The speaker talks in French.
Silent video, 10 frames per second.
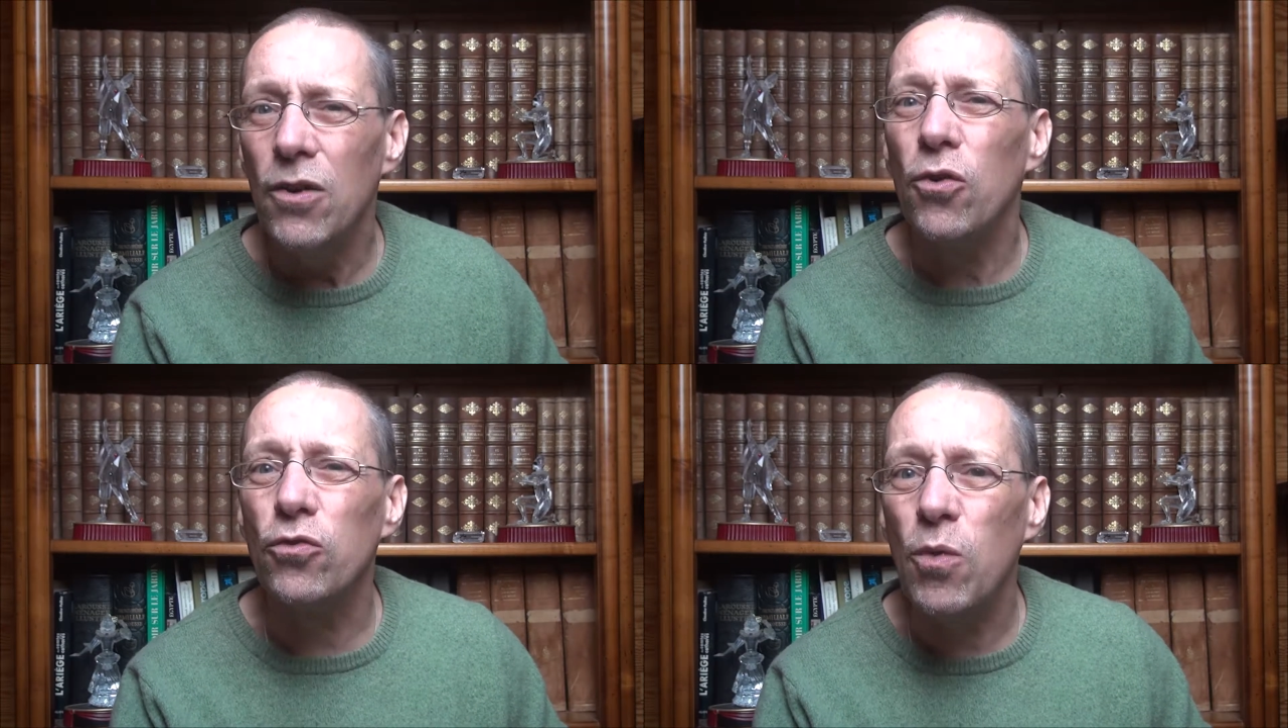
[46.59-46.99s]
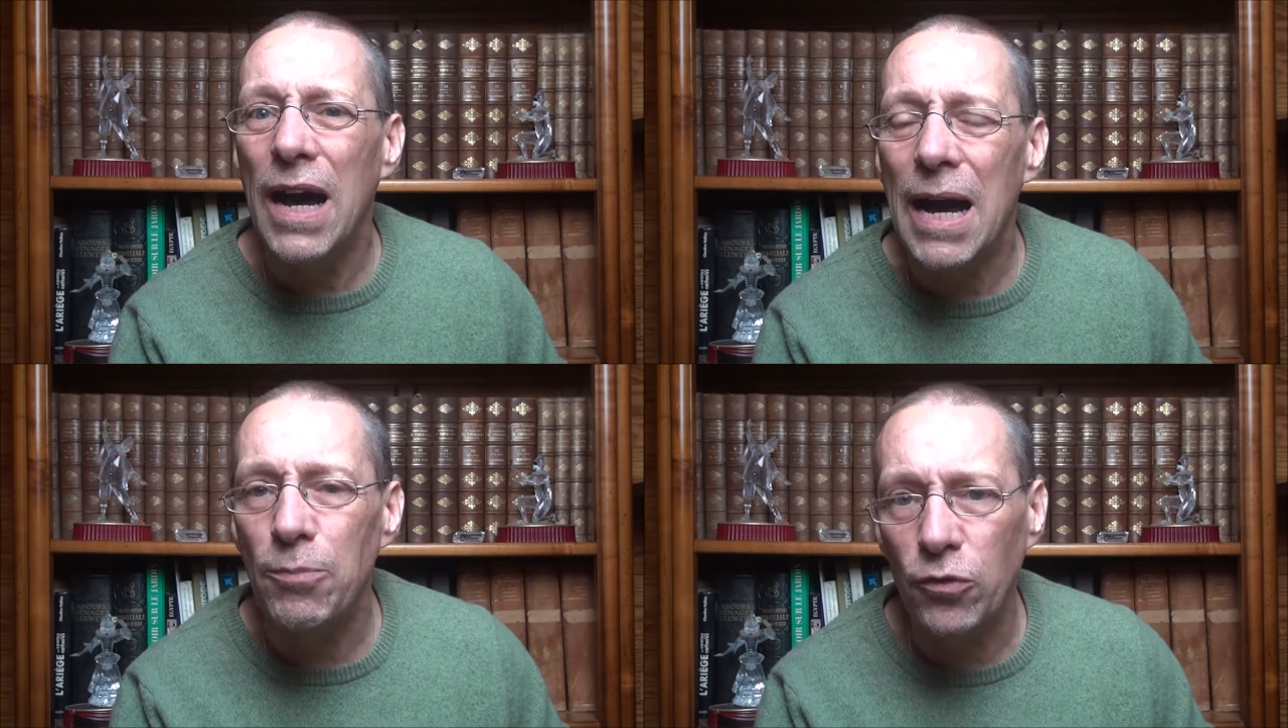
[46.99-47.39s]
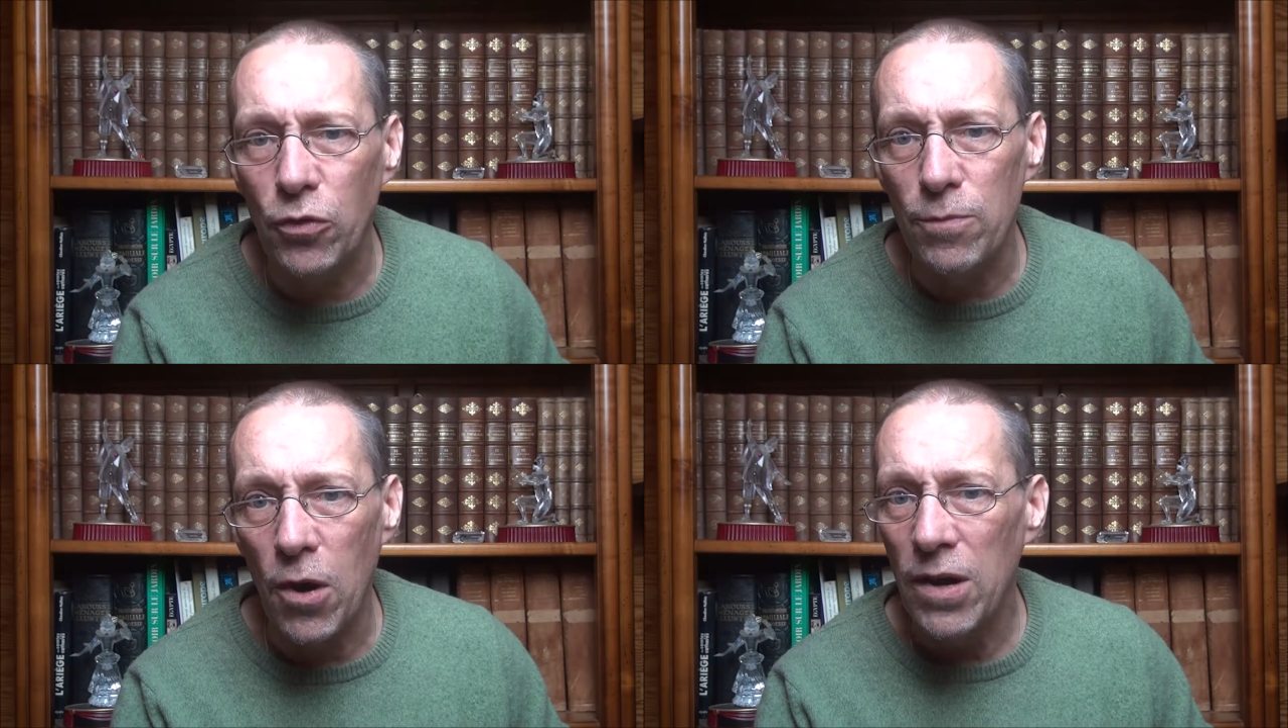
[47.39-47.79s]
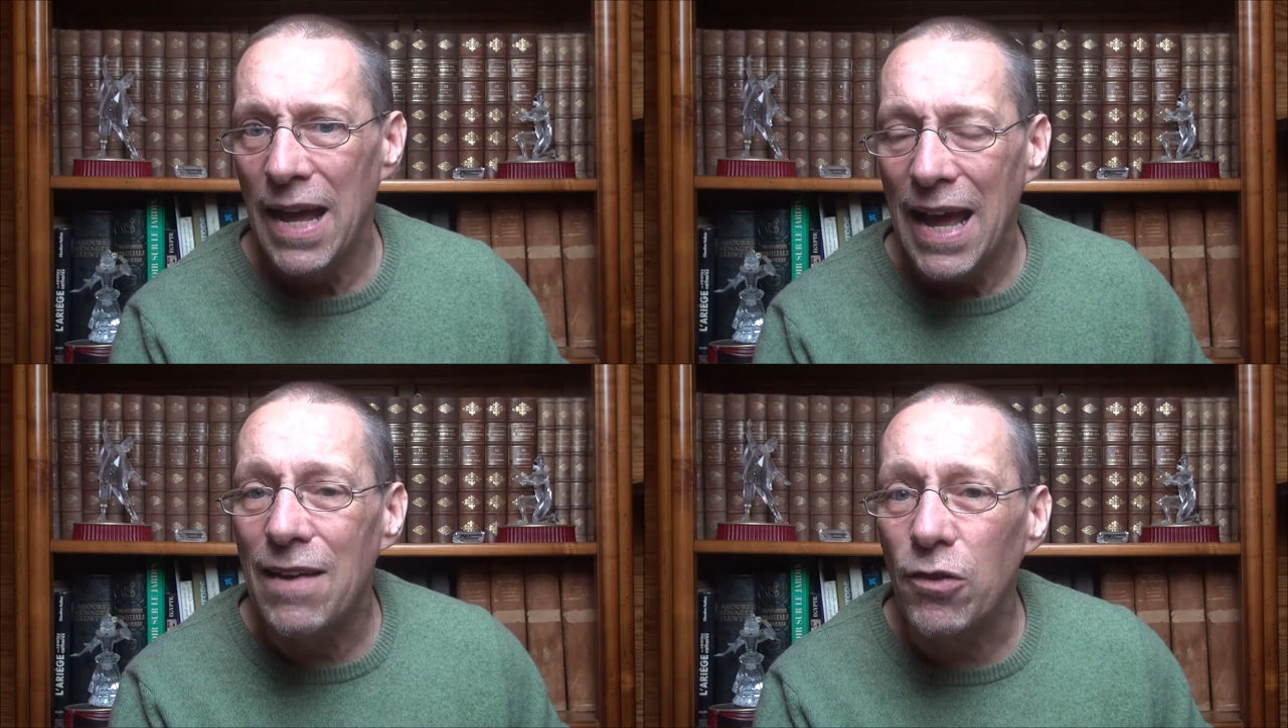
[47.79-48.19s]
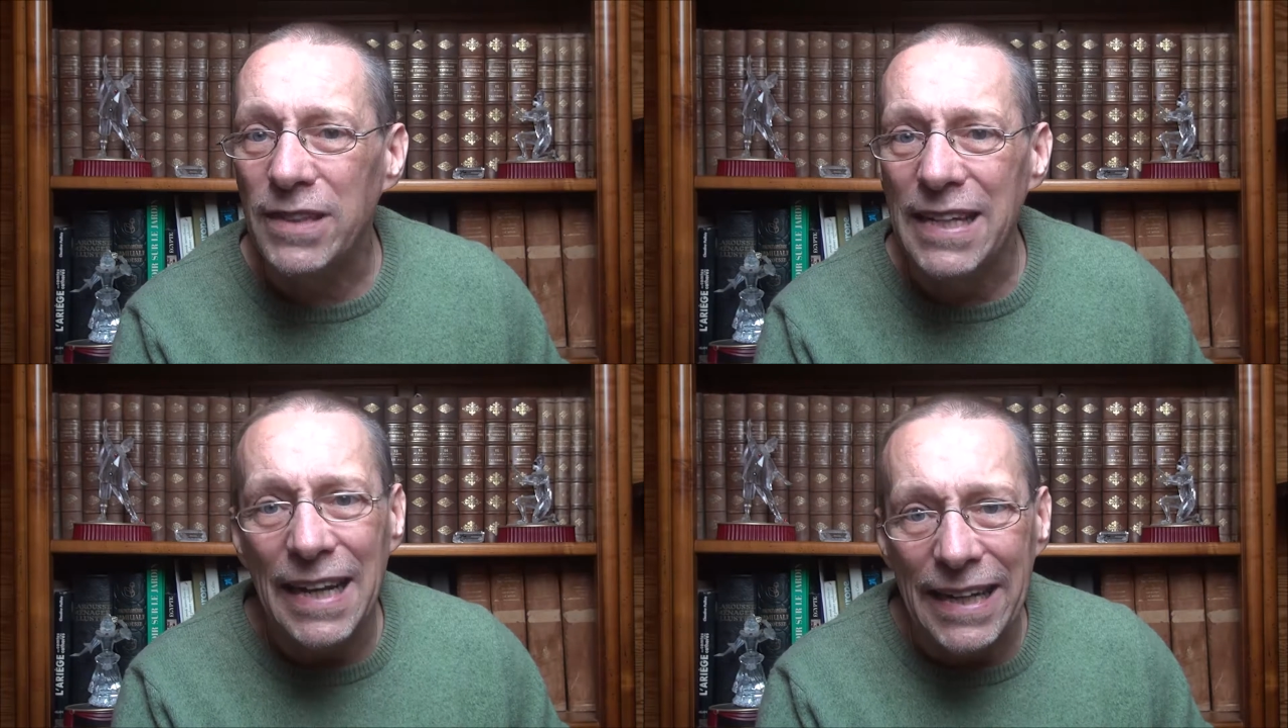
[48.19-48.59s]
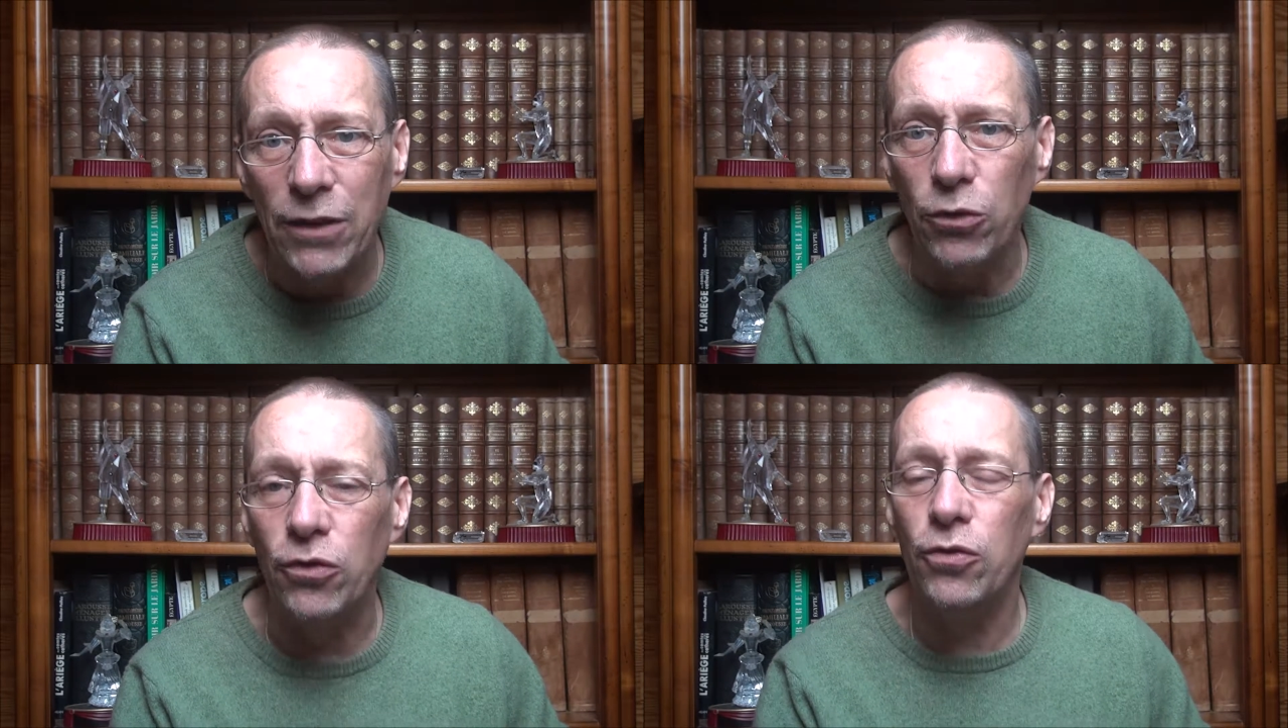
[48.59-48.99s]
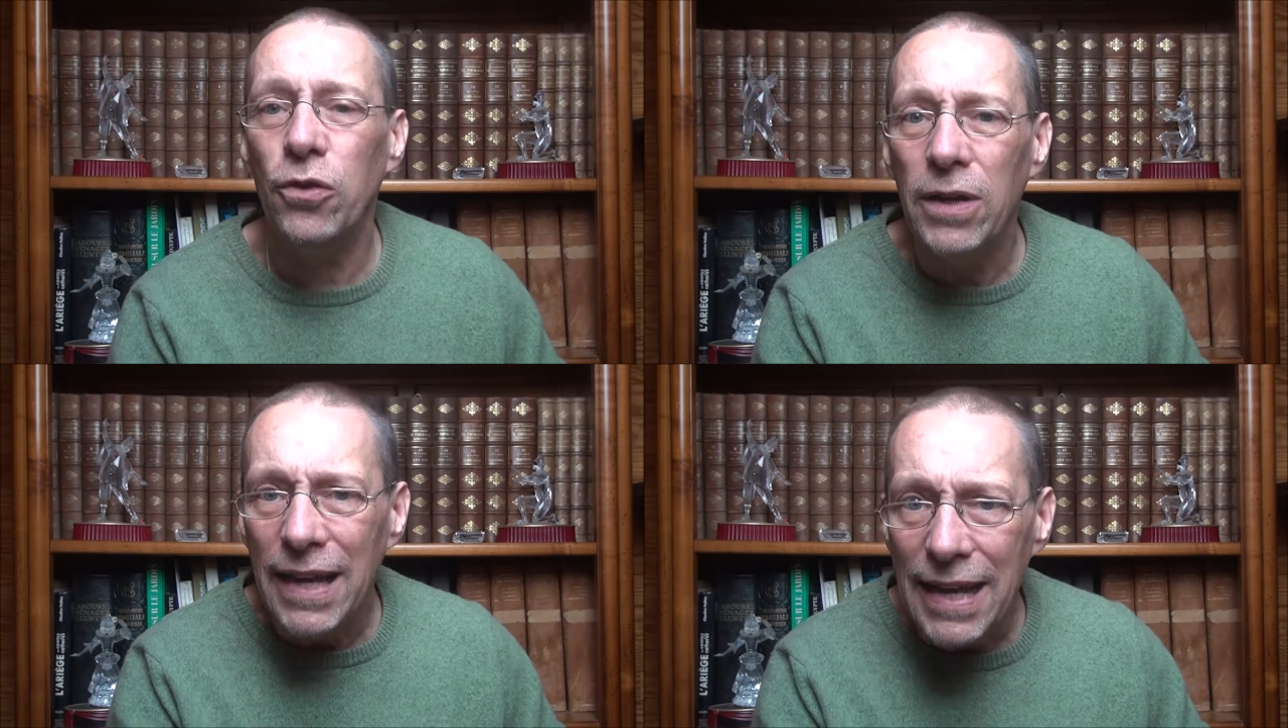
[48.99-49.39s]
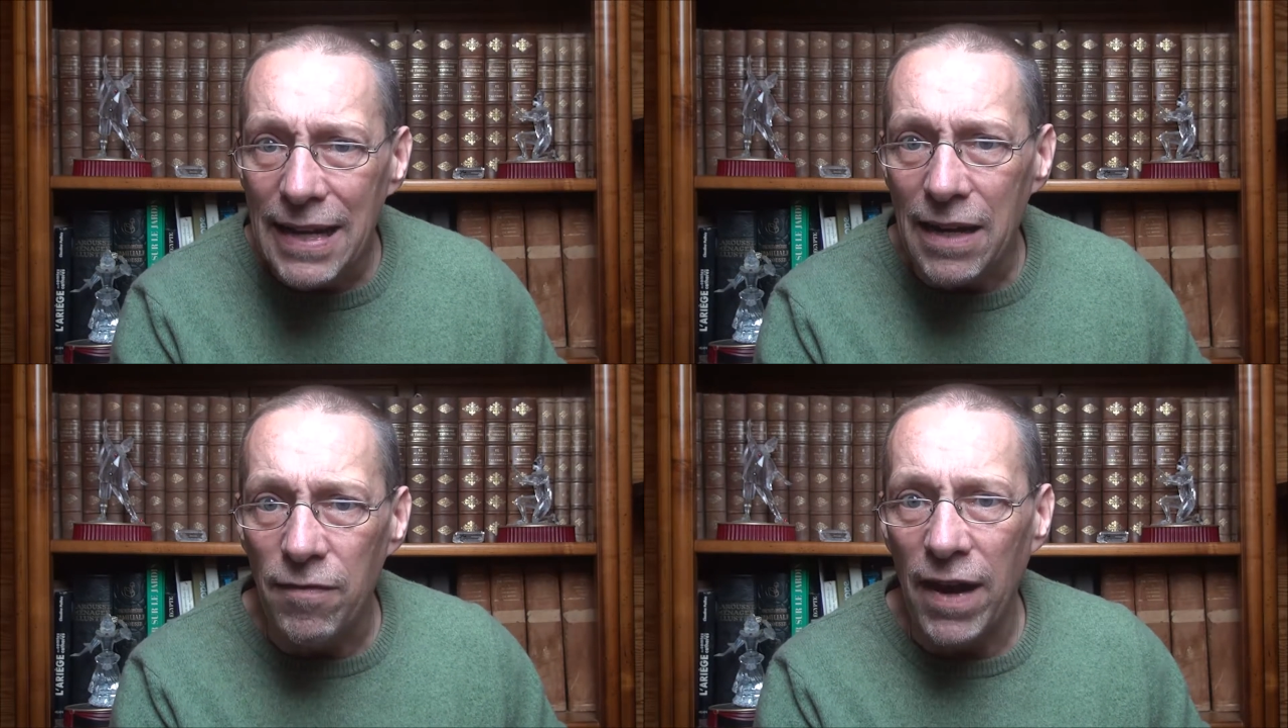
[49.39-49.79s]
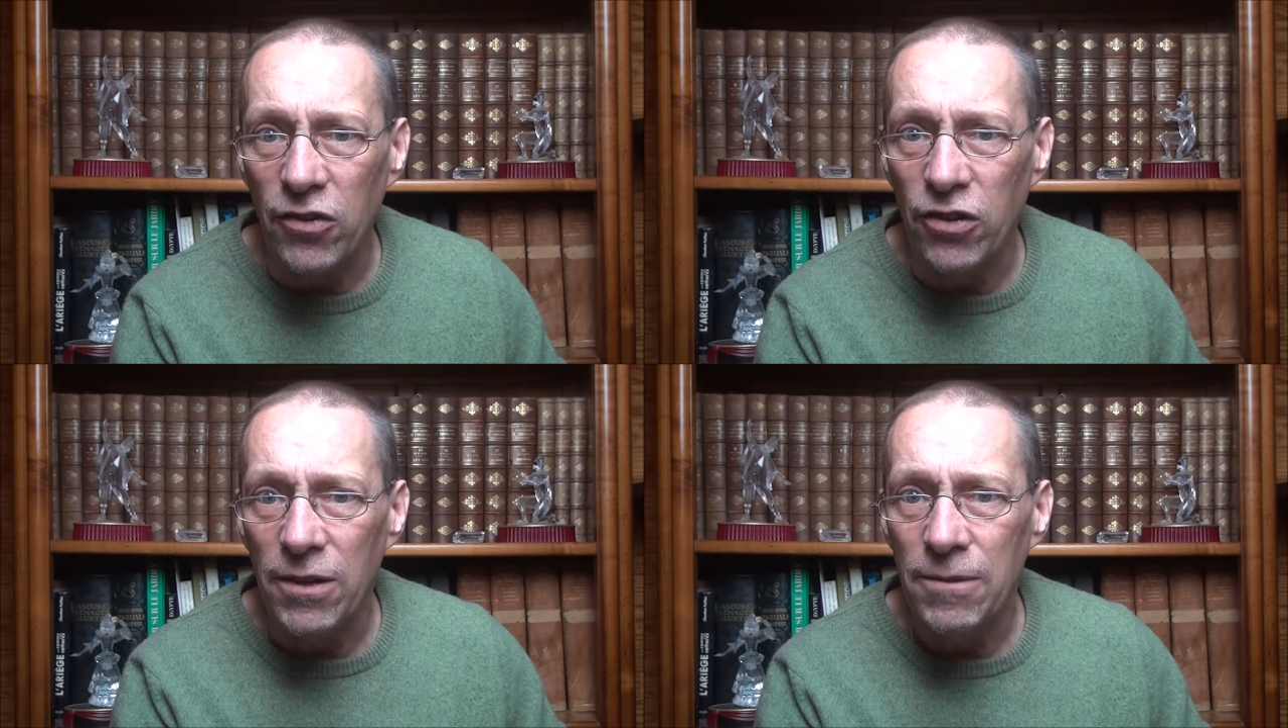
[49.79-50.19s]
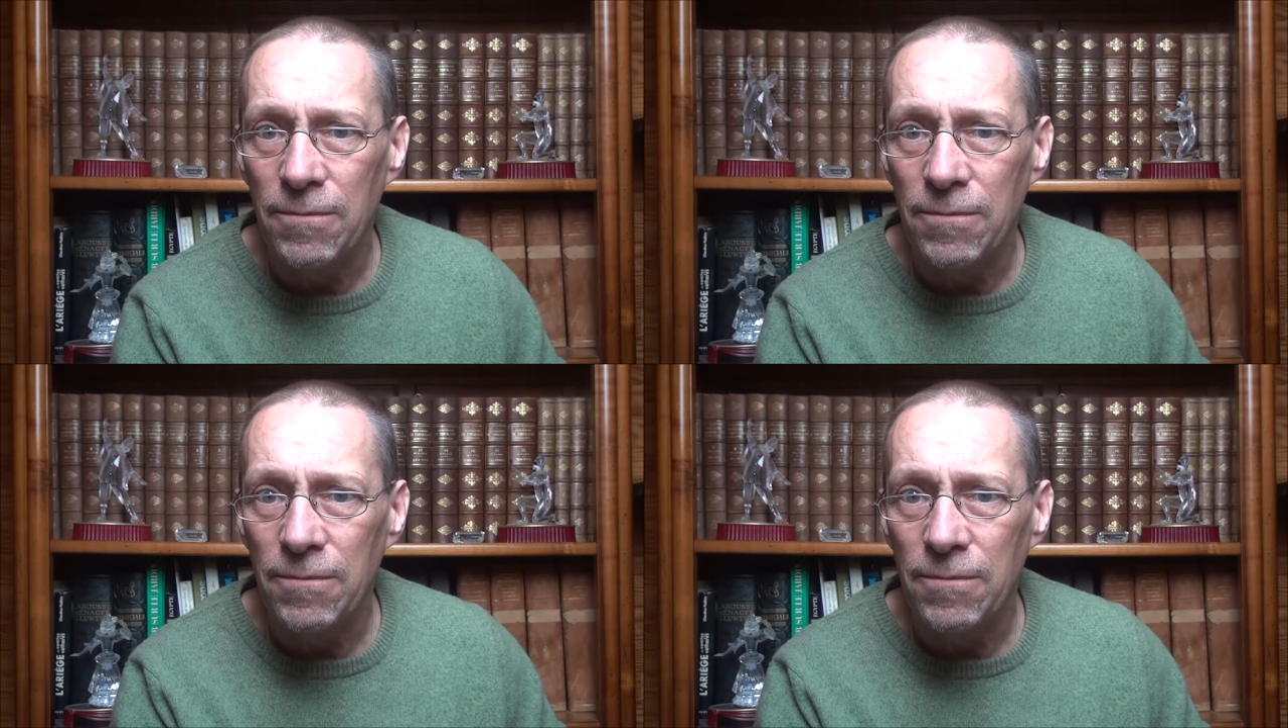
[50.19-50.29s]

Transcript: On doit absolument inventer l'agriculture et l'élevage.